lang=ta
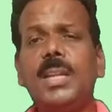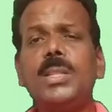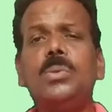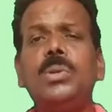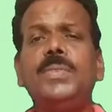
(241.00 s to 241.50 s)

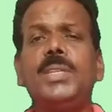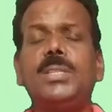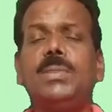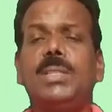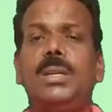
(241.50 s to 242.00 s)
அந்த
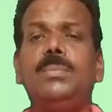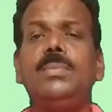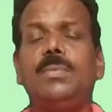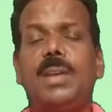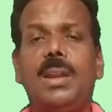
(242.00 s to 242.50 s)
நோட்டிஃபிகேஷன் வந்தாலும்
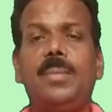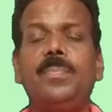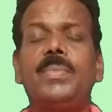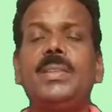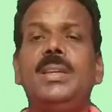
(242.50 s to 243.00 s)
வரலாம்
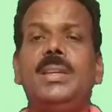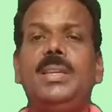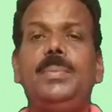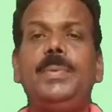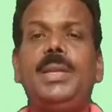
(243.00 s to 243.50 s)

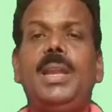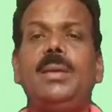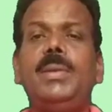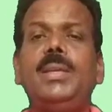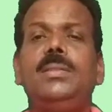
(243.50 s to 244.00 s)
இப்போ
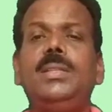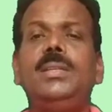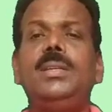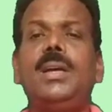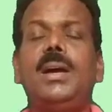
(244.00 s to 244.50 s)
எல்லாமே வந்து
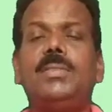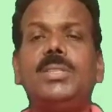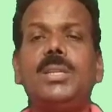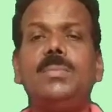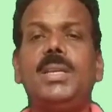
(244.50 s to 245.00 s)

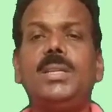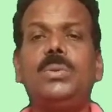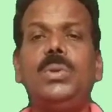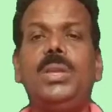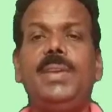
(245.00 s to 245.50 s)
அவசரமாக
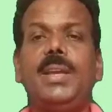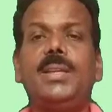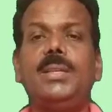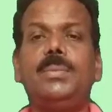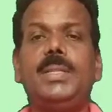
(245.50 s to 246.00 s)
இருக்கக்கூடிய
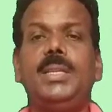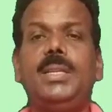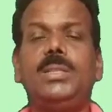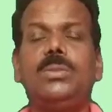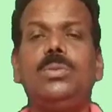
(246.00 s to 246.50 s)
வேக்கண்டுக்கு
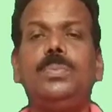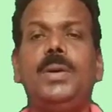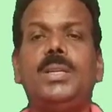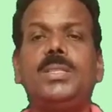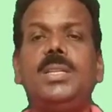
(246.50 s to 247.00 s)
பார்த்தீங்கன்னா
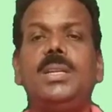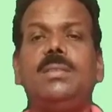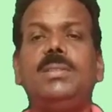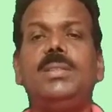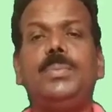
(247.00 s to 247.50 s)
தொகுப்பு
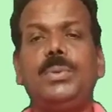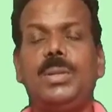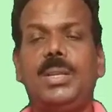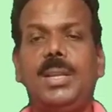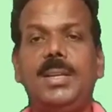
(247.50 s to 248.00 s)
ஆசிரியர்கள் வந்து
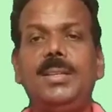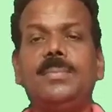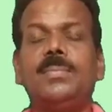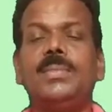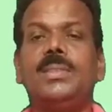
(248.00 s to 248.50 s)
போட்டிருக்கிறாங்க
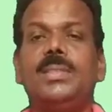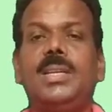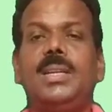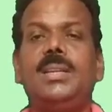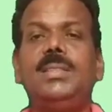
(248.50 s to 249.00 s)
ஸோ
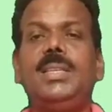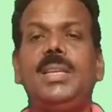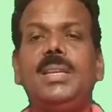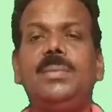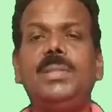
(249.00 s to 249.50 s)
அதனால் வந்து
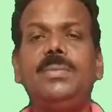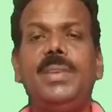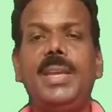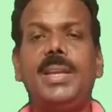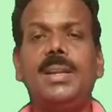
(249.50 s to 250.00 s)
எங்கேயும் வந்து
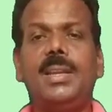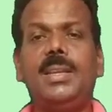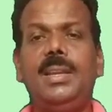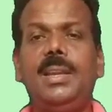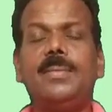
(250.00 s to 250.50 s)

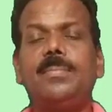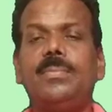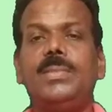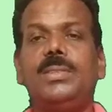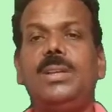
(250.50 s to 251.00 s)
வேக்கன்லாம் இல்லை
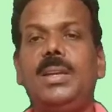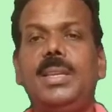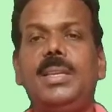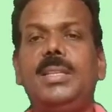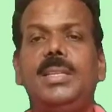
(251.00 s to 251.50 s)
ஸோ
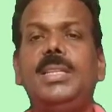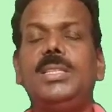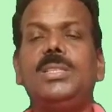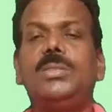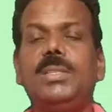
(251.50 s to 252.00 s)
அங்கங்கே அந்த
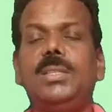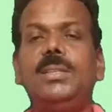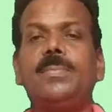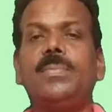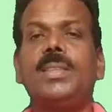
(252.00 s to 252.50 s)
டீச்சர்ஸ் வந்து
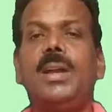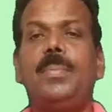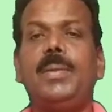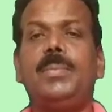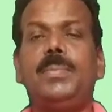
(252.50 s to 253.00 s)

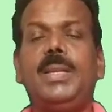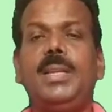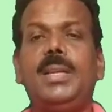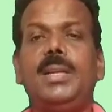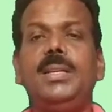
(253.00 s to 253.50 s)
அப்பாயின்மெண்ட்
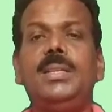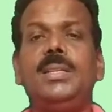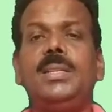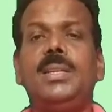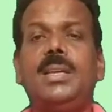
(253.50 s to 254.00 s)
பண்ணியிருக்காங்க
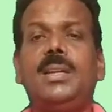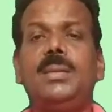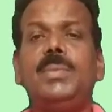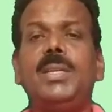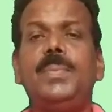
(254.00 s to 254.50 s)

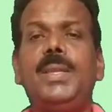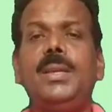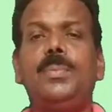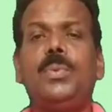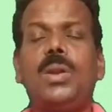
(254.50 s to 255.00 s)
அதனால்
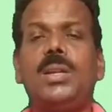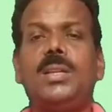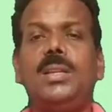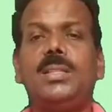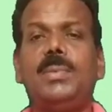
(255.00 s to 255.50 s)
மிகப்பெரிய
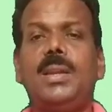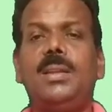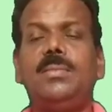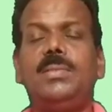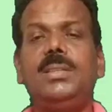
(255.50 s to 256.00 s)
போராட்டங்கள் அந்த
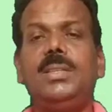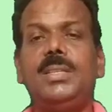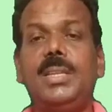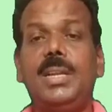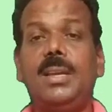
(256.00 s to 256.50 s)
மாதிரிலாம் வந்து
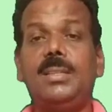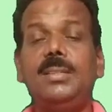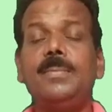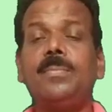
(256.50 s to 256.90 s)
எழாது